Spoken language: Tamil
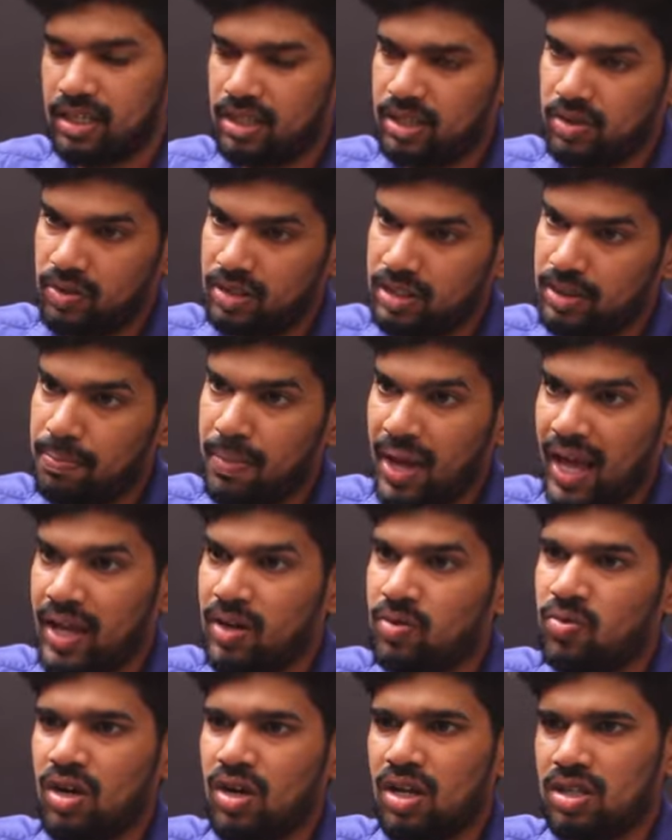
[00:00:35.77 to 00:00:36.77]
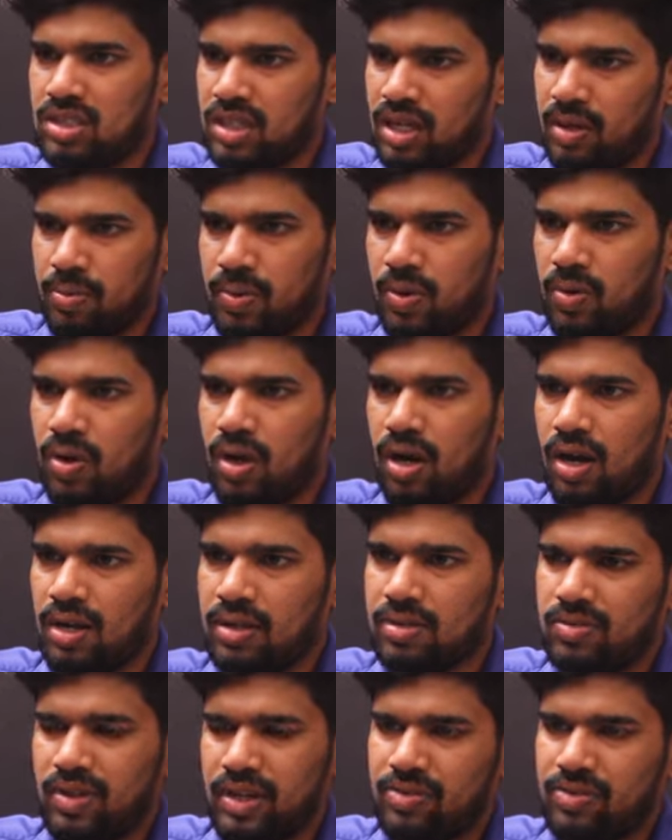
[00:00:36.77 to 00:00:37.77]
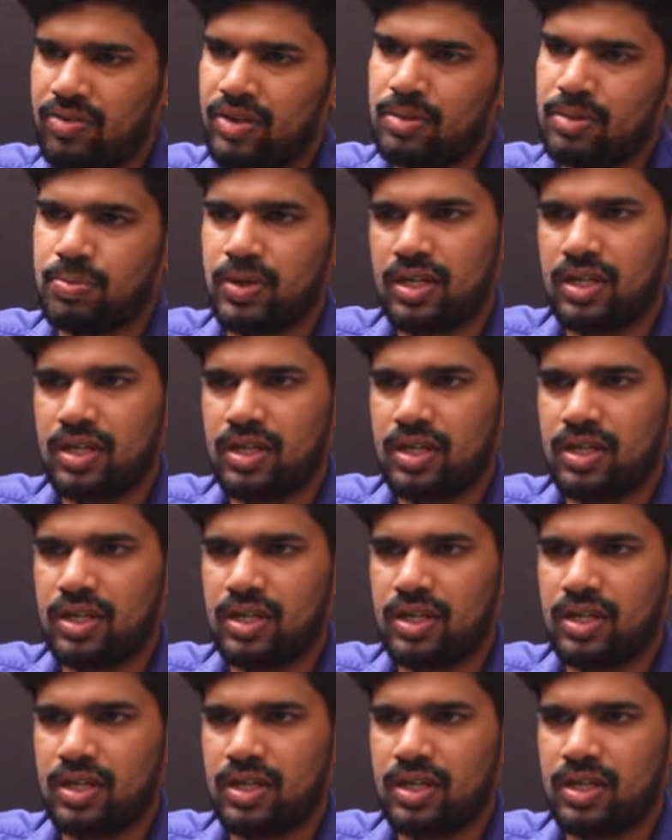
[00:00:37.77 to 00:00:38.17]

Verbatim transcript: இது வந்து மேனுவலாக செக் பண்ணுவாங்களாம் வெரிஃபை